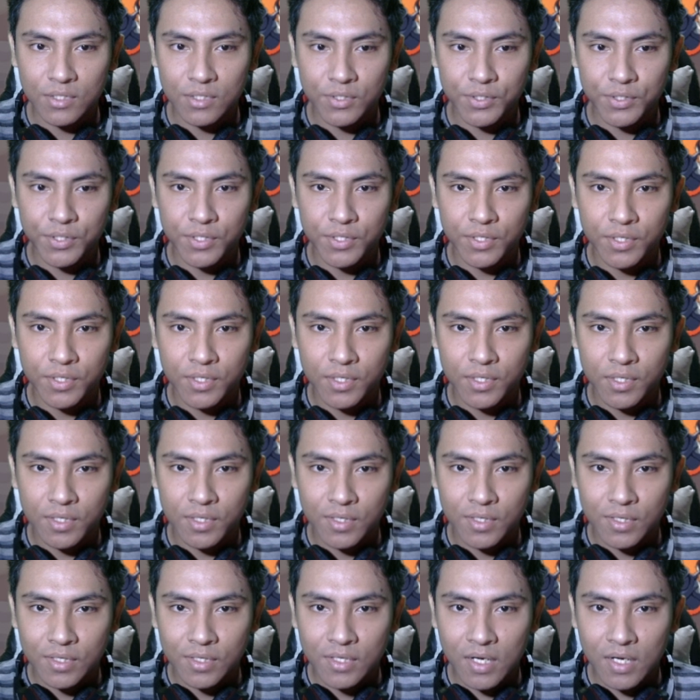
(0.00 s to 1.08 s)
cuy
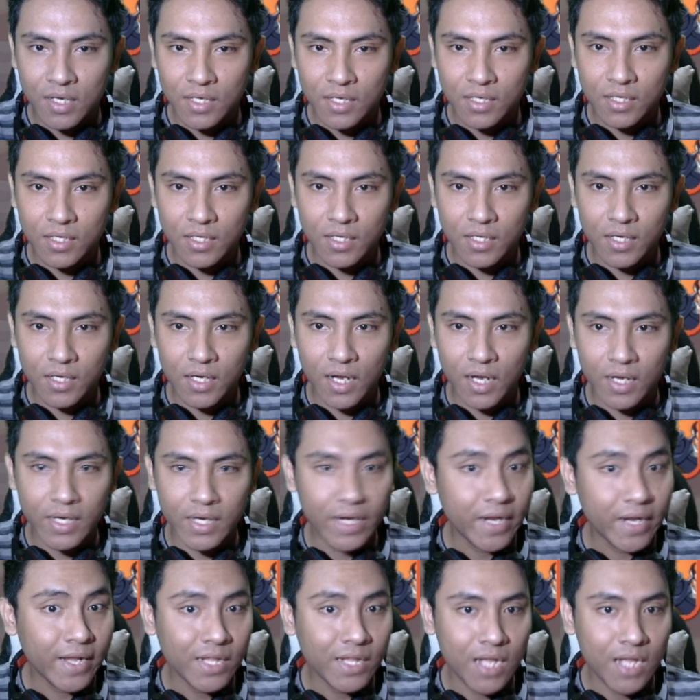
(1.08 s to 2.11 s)
dan ini lagi red